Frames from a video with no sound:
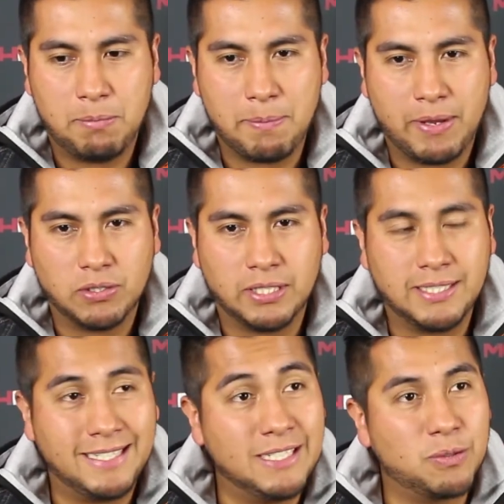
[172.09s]
primero se
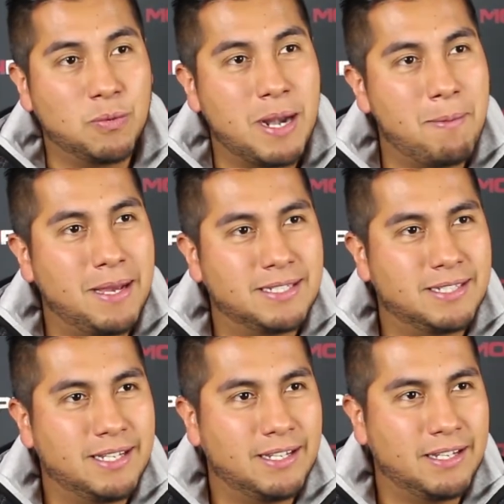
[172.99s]
hizo una
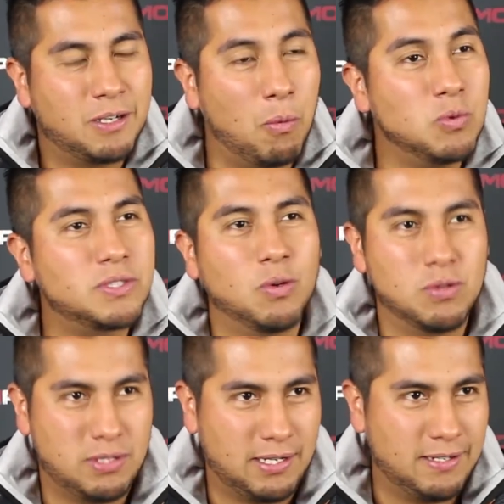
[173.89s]
base como un
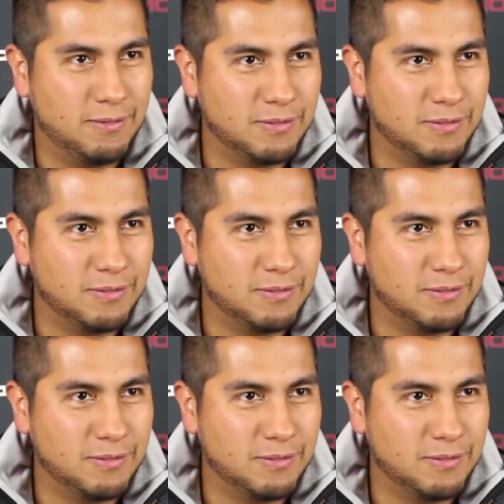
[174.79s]
soundtrack,